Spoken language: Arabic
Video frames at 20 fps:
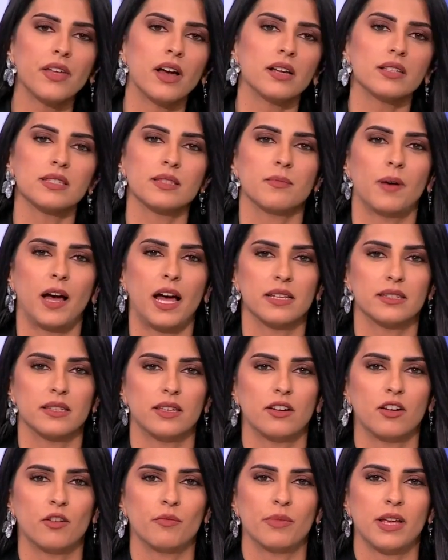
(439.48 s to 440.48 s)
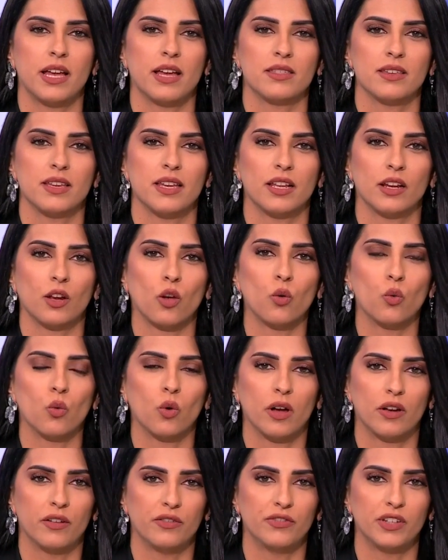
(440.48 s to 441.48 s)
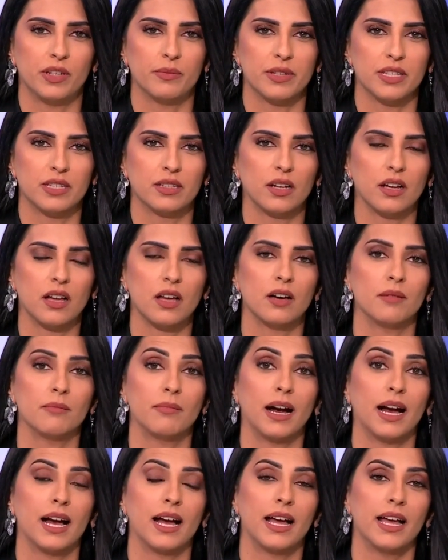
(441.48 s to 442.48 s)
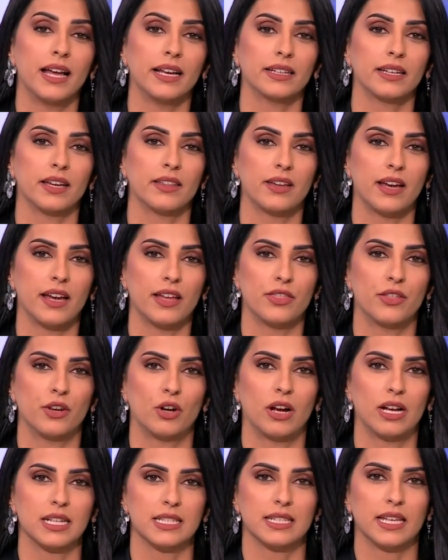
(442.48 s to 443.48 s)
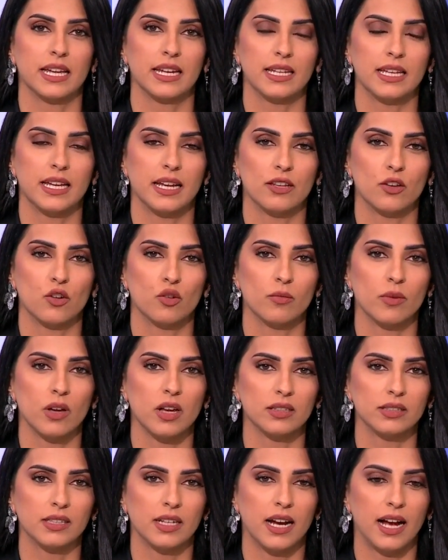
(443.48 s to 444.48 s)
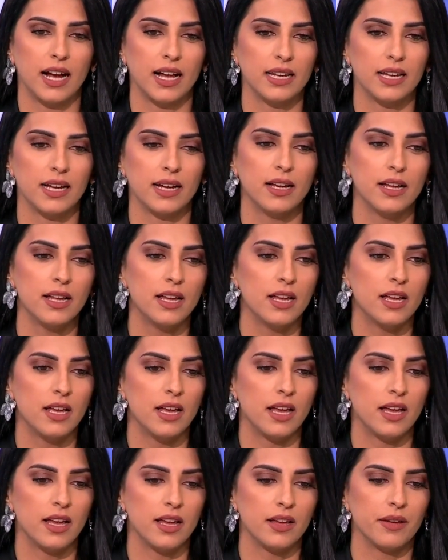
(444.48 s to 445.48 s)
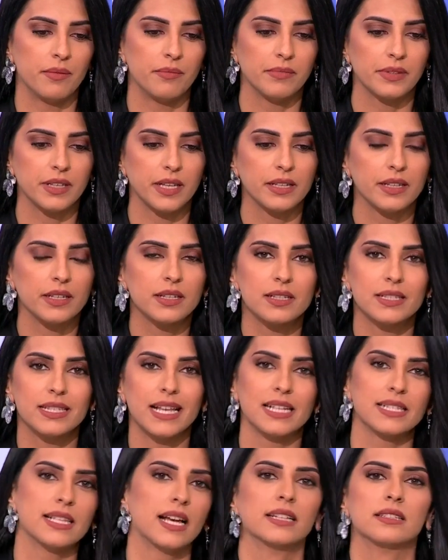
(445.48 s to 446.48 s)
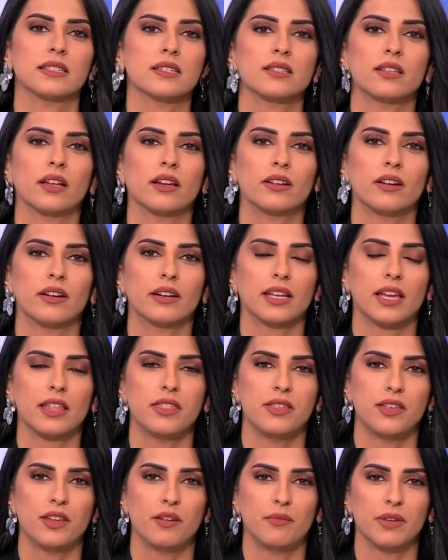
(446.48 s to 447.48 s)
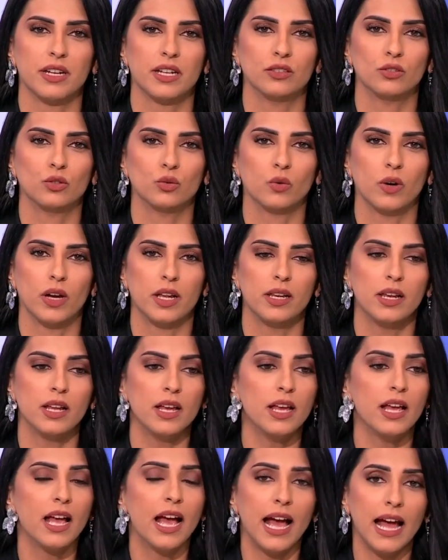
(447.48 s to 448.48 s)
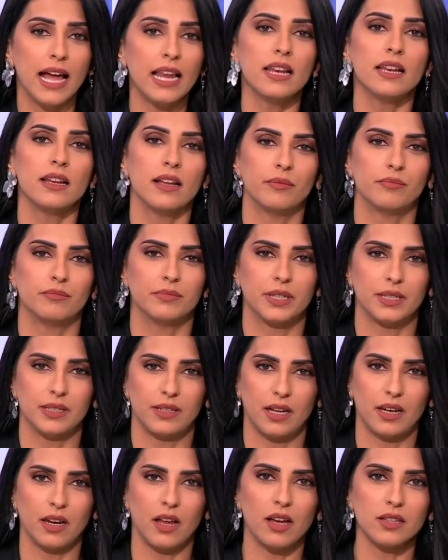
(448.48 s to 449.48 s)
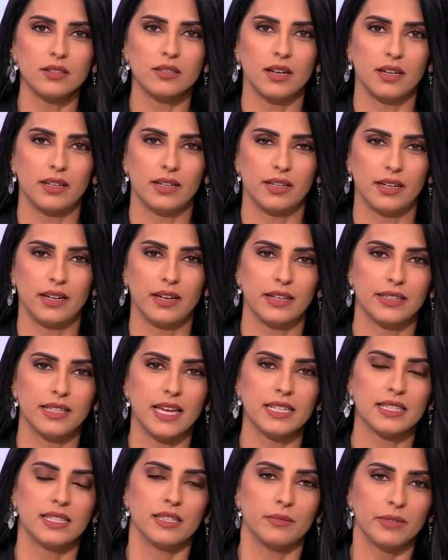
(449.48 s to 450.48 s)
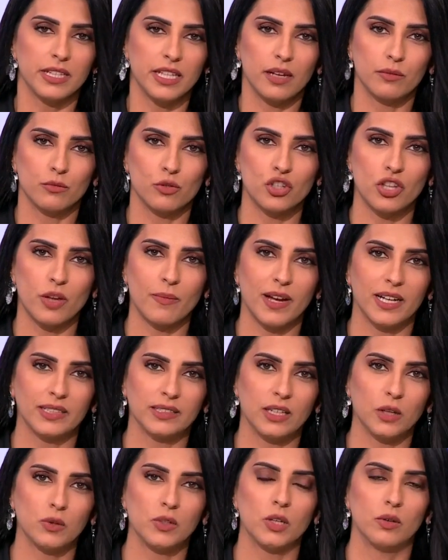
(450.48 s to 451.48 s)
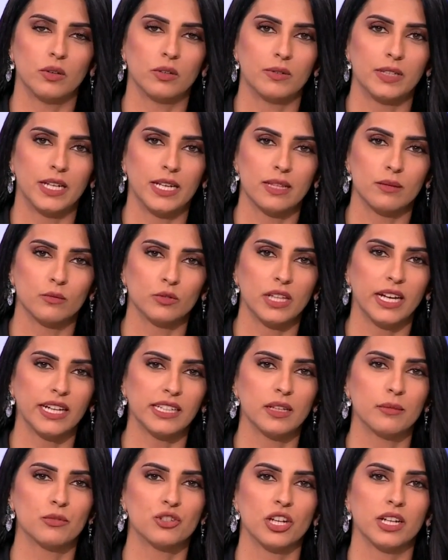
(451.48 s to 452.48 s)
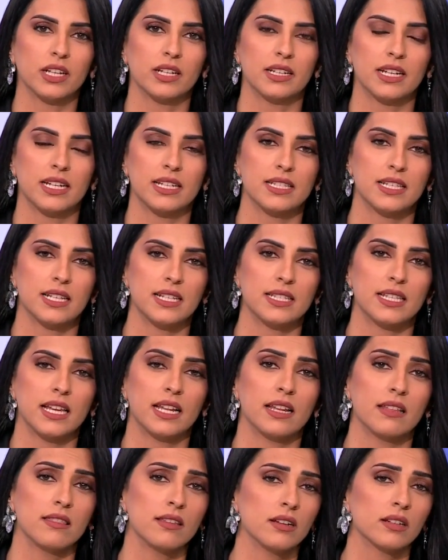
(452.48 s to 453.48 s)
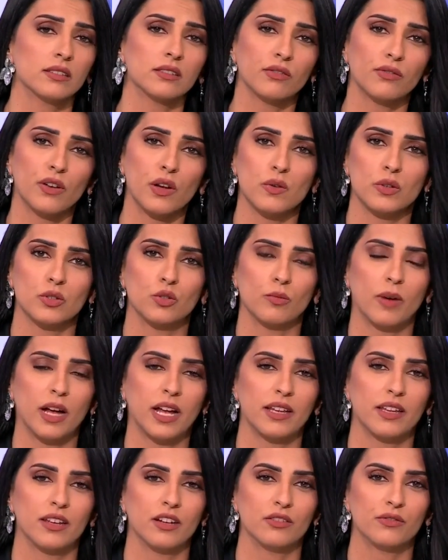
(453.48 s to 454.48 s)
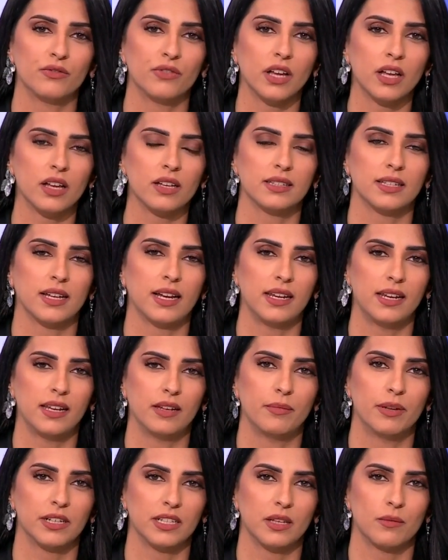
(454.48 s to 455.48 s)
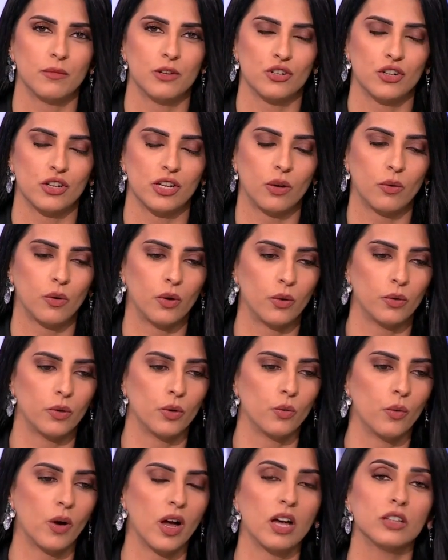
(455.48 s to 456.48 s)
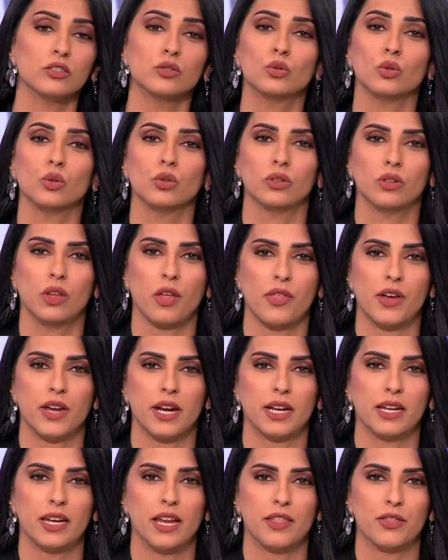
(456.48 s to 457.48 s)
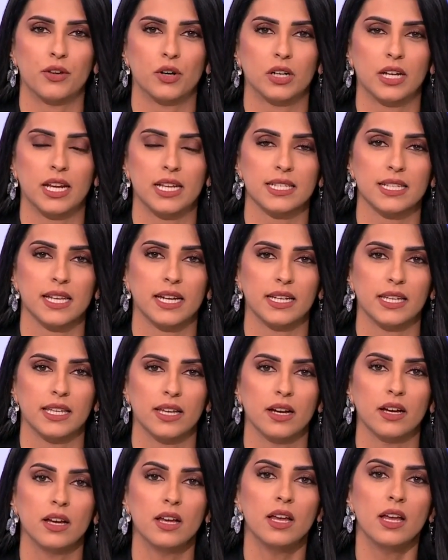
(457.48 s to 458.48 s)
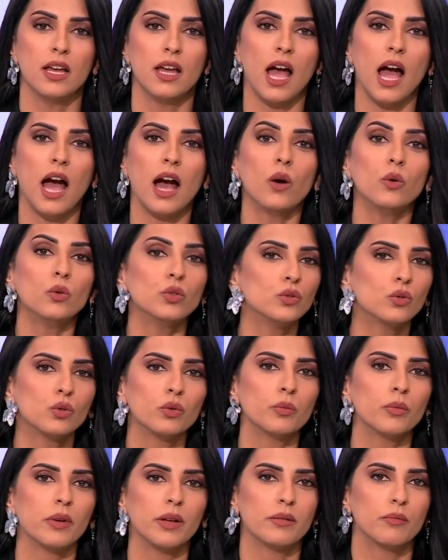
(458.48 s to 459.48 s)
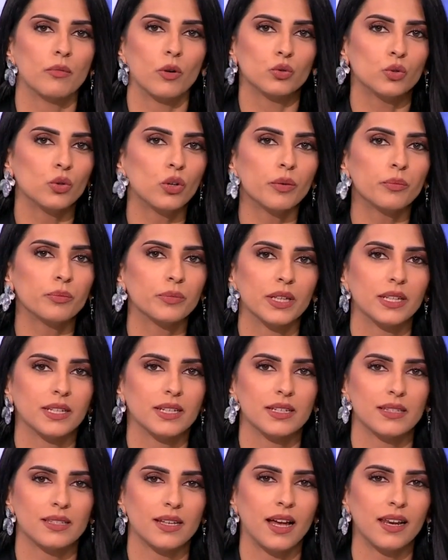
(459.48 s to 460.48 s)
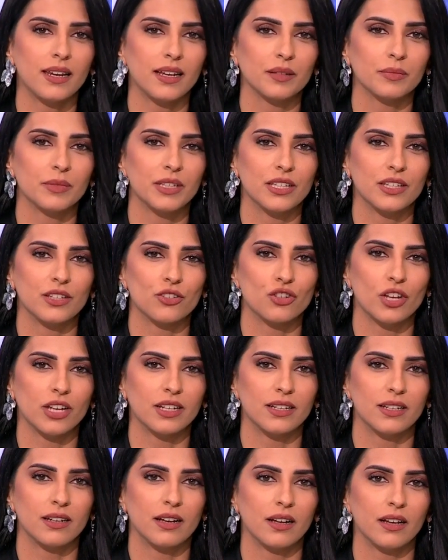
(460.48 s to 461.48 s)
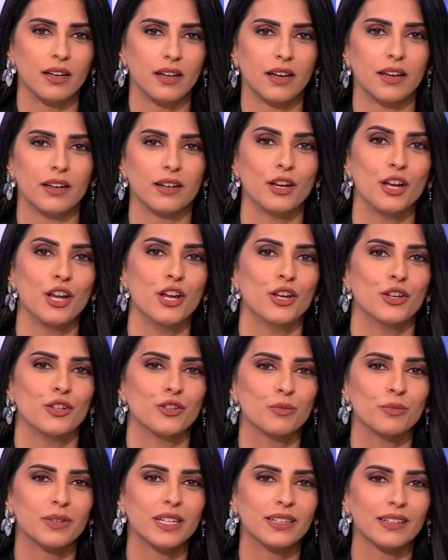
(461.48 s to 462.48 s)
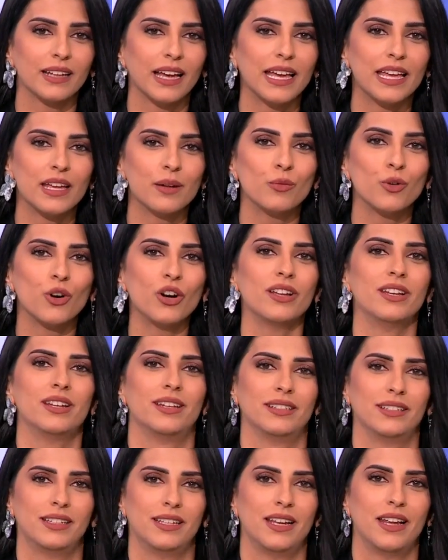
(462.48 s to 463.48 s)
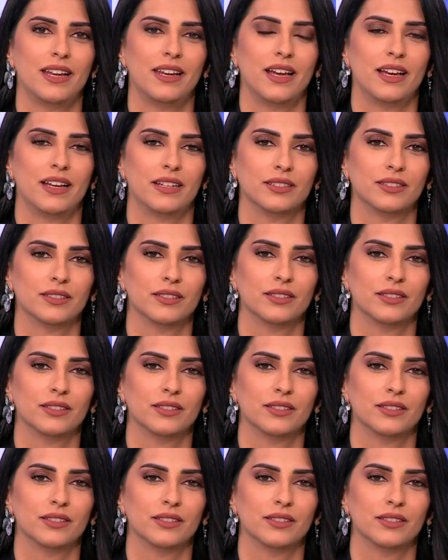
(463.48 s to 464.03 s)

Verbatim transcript: أصبحت إيران بهذه القوة في المنطقة مع هكذا أذرع عسكرية اليوم قادرة على آه، يعني زعزعة استقرار كثير من الدول هل يعني الخطأ يأتي من المجتمع الدولي والولايات المتحدة بشكل أساسي الذين تفاوضوا مع إيران فقط على البرنامج النووي وغضوا النظر عن الأذرع العسكرية أو أنه الموضوع يعني يتعلق بشأن آخر يمكن غير معلن إلى الآن